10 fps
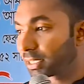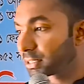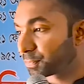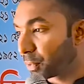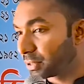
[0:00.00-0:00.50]

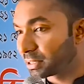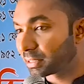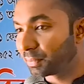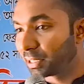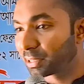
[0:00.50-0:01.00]

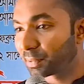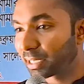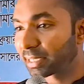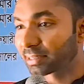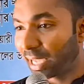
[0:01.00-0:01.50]
রেসপন্সিবিলিটি
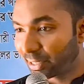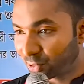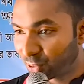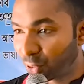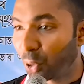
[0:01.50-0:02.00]
মানে কি
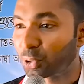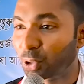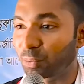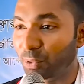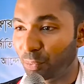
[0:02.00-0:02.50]
দায়িত্ব
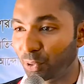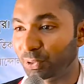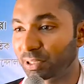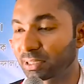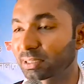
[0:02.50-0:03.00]

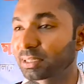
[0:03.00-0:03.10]
কর্তব্যবোধ